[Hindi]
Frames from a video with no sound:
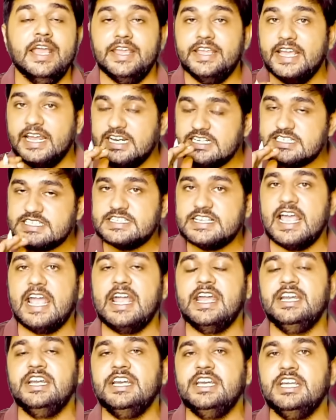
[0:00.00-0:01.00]
यानी
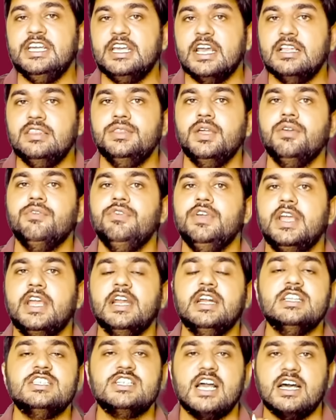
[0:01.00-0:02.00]
सेकेंड इनिंग के अंदर
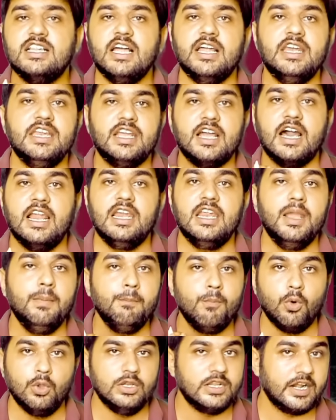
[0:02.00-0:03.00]
विकेट ज़्यादा निकाले
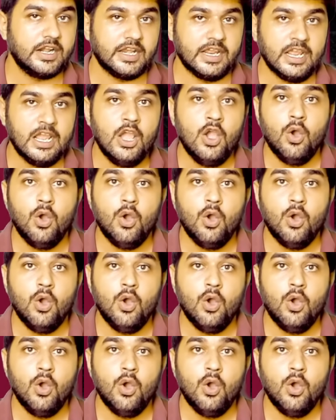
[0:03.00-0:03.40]
हैं बॉलर ने